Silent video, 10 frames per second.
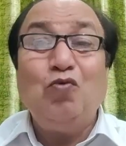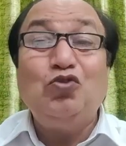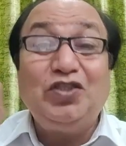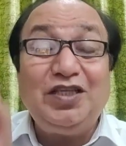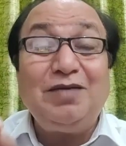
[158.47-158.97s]

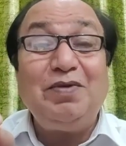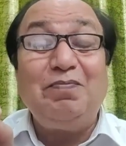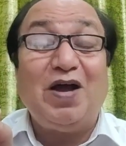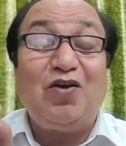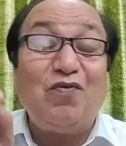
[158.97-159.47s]
उस दिन भी
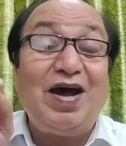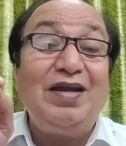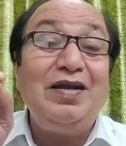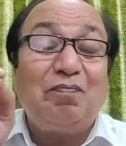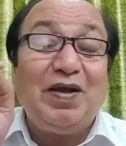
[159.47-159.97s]

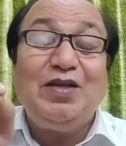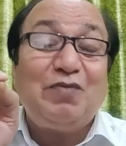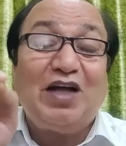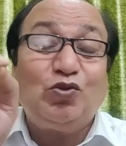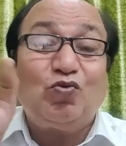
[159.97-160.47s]
भगवान वही
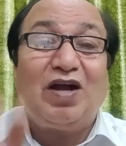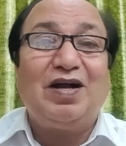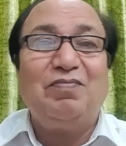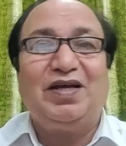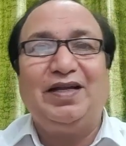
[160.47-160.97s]
घातों का
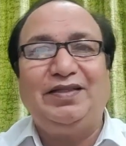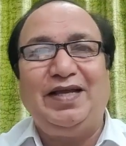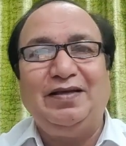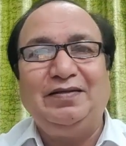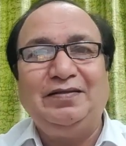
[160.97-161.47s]
काम कर रहे थे